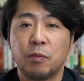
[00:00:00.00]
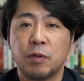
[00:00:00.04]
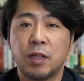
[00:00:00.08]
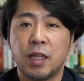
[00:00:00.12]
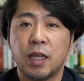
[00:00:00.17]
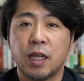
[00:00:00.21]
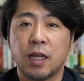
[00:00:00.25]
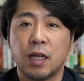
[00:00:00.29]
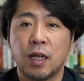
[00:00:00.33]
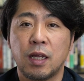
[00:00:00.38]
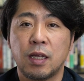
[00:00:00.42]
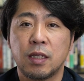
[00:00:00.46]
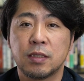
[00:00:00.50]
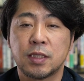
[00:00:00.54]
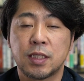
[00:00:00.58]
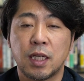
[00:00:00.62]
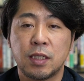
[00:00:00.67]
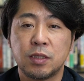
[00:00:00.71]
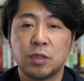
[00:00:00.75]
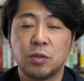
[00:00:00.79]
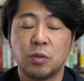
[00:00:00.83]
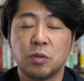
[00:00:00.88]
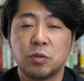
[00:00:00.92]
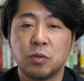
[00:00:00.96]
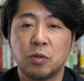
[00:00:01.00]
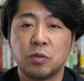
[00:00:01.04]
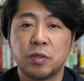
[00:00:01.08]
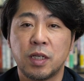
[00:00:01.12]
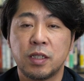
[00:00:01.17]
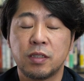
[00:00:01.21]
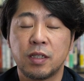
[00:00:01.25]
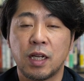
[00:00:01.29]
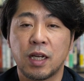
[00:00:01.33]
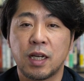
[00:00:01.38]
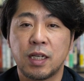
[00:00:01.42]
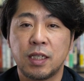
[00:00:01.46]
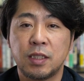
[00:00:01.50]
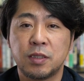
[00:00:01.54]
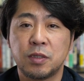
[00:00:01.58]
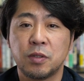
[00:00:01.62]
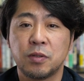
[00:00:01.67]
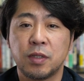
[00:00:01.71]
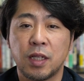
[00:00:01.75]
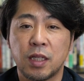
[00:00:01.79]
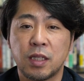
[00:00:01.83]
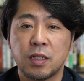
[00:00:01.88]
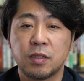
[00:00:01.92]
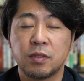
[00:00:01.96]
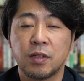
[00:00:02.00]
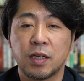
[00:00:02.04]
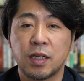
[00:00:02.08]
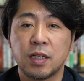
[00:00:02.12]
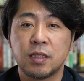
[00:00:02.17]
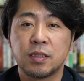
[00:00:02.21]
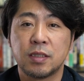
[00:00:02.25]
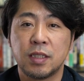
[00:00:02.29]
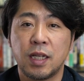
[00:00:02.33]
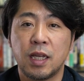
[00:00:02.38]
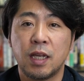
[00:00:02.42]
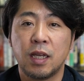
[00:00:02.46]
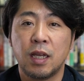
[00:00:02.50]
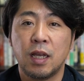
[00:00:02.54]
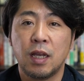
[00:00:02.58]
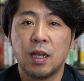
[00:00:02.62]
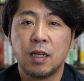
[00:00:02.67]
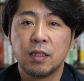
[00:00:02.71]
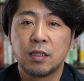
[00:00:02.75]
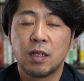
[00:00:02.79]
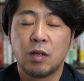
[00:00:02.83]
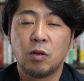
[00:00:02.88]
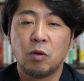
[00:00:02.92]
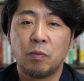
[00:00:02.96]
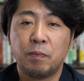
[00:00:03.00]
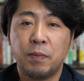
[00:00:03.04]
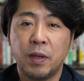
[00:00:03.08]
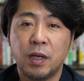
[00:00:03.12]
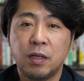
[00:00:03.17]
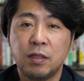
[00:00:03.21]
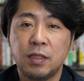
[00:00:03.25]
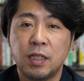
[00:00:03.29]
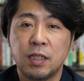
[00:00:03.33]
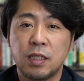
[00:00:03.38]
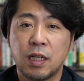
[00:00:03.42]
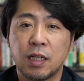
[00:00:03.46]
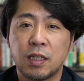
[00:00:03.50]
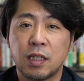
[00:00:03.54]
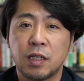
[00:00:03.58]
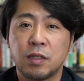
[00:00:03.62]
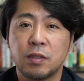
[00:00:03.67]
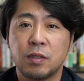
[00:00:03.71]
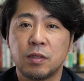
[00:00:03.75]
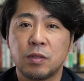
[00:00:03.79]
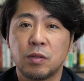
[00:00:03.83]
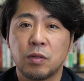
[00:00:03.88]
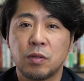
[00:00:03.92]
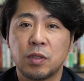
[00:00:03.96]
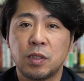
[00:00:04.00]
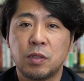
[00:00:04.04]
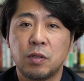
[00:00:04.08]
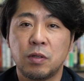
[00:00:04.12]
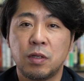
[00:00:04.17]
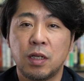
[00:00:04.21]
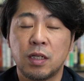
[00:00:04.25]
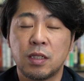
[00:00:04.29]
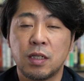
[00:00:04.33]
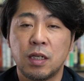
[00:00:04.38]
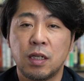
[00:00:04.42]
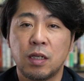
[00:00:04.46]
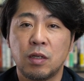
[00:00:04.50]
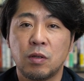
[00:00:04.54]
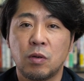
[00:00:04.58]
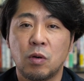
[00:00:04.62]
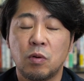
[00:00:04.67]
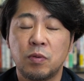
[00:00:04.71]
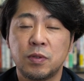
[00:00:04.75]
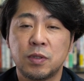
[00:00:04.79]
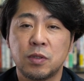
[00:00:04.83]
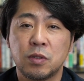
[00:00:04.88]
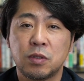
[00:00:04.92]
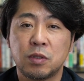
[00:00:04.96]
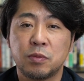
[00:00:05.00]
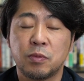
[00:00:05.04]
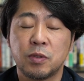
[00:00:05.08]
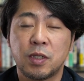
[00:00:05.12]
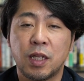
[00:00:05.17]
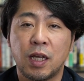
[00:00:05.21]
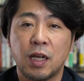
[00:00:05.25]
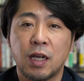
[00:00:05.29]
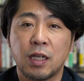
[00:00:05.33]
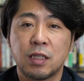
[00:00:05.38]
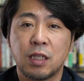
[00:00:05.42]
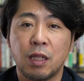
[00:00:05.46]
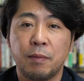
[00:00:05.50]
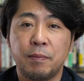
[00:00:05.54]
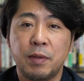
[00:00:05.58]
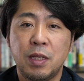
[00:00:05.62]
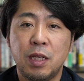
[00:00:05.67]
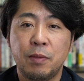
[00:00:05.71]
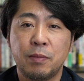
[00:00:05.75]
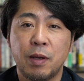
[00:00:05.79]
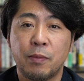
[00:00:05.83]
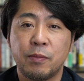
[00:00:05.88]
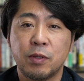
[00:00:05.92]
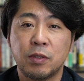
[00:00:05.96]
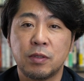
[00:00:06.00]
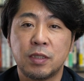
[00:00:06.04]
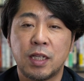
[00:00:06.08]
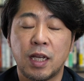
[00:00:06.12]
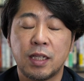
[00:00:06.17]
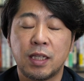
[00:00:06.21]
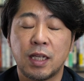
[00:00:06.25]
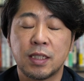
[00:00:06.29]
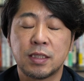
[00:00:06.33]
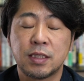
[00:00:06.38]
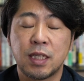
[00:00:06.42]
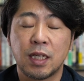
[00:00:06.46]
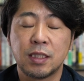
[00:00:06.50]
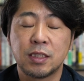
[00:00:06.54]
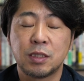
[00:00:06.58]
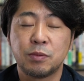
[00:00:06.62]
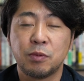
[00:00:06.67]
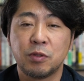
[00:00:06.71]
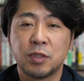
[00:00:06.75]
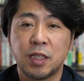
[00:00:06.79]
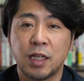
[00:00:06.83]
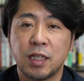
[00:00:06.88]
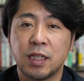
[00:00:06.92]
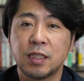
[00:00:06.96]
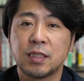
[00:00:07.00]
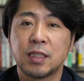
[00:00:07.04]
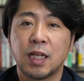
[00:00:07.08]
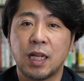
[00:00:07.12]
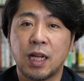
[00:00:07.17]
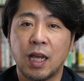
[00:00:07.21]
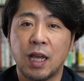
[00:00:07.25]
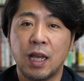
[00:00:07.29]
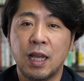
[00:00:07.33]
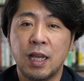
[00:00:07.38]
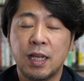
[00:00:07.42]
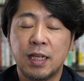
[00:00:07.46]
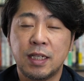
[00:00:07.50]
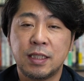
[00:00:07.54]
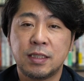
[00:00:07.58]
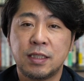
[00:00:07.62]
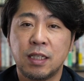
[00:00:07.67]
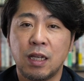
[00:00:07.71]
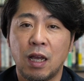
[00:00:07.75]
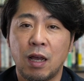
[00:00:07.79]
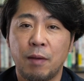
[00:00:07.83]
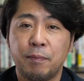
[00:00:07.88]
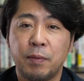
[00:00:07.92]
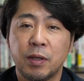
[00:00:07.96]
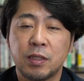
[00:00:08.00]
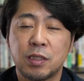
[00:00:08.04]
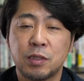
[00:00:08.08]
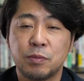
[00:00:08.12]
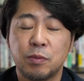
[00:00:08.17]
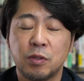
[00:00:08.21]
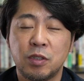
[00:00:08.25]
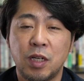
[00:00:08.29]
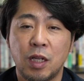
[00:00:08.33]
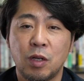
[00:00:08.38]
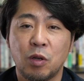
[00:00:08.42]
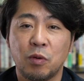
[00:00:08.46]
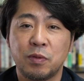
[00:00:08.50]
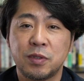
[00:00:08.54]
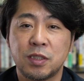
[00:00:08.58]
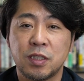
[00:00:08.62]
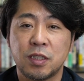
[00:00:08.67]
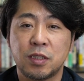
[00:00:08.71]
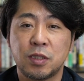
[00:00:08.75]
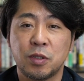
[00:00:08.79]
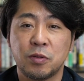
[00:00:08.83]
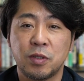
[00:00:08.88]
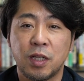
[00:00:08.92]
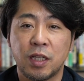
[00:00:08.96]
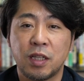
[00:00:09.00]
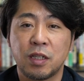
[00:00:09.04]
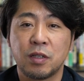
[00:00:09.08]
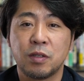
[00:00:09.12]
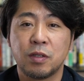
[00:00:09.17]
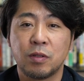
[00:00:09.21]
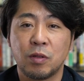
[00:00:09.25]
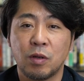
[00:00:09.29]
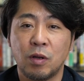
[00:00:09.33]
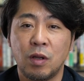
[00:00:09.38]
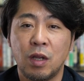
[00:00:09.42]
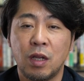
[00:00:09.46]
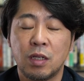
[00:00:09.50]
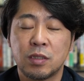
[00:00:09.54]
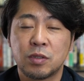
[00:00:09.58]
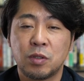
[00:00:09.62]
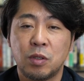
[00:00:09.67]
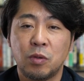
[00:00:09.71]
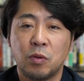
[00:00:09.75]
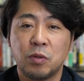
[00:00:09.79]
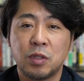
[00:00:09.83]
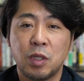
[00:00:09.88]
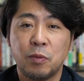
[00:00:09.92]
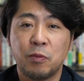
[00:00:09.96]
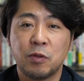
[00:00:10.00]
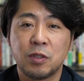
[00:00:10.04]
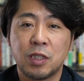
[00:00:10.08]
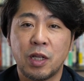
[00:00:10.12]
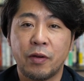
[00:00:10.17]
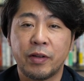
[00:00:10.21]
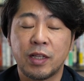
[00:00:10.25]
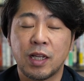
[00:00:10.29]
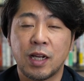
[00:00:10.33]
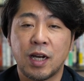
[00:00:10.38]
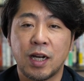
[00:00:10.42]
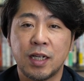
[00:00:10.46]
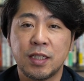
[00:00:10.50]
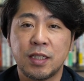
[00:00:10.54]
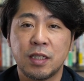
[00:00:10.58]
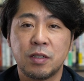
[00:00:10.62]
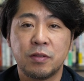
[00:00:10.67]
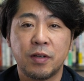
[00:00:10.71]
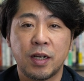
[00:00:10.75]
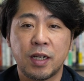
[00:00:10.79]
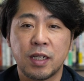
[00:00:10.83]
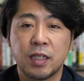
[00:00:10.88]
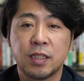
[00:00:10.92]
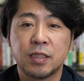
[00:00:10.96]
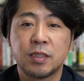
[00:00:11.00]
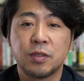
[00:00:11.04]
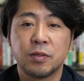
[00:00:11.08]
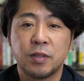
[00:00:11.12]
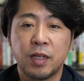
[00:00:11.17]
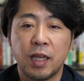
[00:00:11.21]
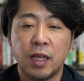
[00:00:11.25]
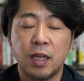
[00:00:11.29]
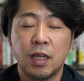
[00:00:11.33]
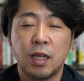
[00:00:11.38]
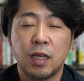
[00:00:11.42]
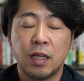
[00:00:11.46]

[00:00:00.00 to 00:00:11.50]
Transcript: も年間36億円ぐらい必要になってくるわけですね。で、600人になってくると、1人当たりのオフィスの坪単価ってミニマム大体3坪ぐらいですから、1800坪ぐらいのオフィス必要になってくると、それ大手門タワーで借りてるわけですよね。